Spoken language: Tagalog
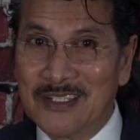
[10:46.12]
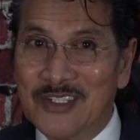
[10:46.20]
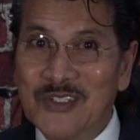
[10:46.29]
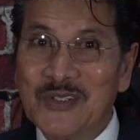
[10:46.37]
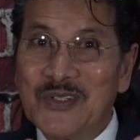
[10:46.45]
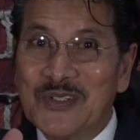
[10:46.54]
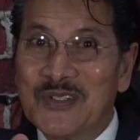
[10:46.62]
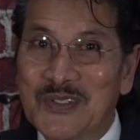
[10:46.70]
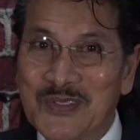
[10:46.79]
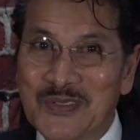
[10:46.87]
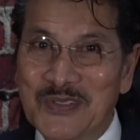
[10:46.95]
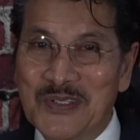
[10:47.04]

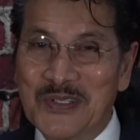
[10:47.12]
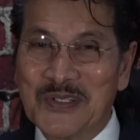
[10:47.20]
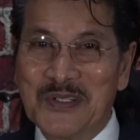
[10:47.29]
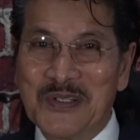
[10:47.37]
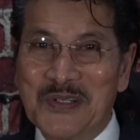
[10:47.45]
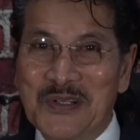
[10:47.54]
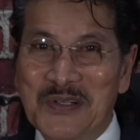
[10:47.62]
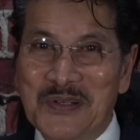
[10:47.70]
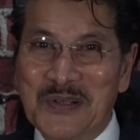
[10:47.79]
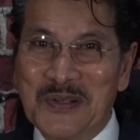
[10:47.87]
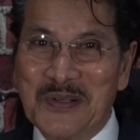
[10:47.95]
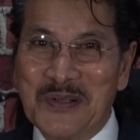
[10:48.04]
yung
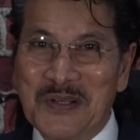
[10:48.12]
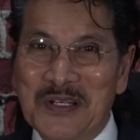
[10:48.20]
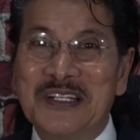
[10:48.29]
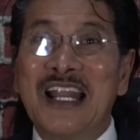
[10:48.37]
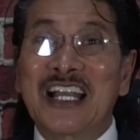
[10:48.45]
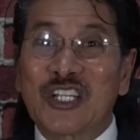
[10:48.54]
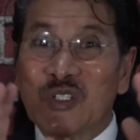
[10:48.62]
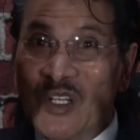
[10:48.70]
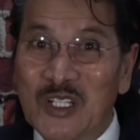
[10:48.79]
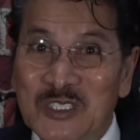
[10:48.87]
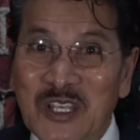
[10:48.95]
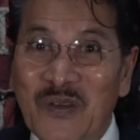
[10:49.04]

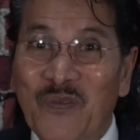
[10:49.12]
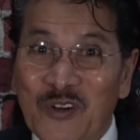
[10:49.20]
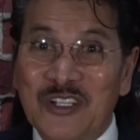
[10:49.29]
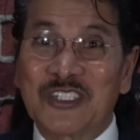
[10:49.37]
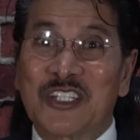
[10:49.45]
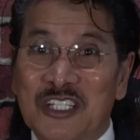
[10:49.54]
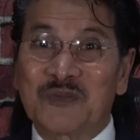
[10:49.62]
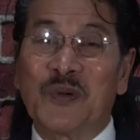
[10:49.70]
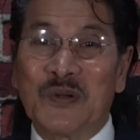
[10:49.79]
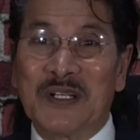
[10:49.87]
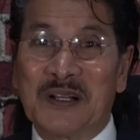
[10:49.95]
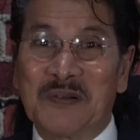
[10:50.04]
national differences
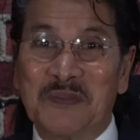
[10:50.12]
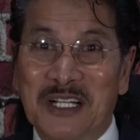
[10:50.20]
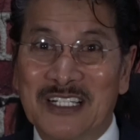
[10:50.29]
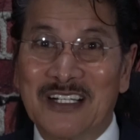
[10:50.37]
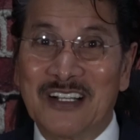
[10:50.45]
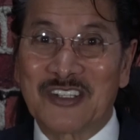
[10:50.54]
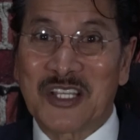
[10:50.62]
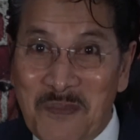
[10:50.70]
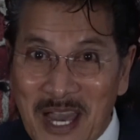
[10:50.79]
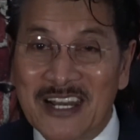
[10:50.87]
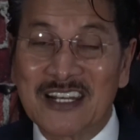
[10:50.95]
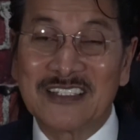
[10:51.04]
po ng mga
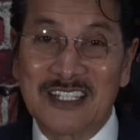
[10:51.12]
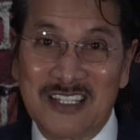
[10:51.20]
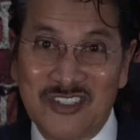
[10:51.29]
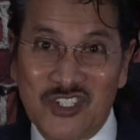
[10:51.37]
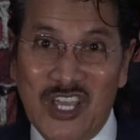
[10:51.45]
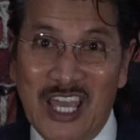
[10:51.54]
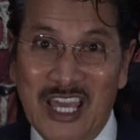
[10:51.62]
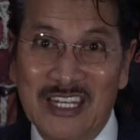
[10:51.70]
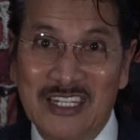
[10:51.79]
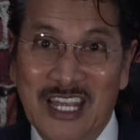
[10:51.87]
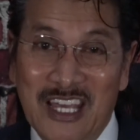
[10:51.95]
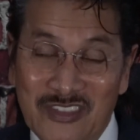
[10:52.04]
Samaritans
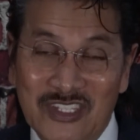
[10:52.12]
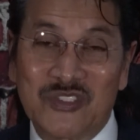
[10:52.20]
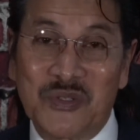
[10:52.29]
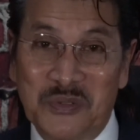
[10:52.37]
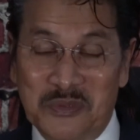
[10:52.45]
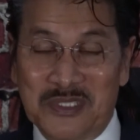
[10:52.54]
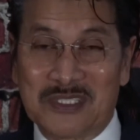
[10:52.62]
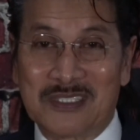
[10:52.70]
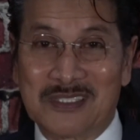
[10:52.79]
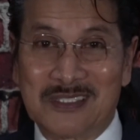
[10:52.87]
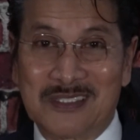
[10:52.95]
and, and the Jews.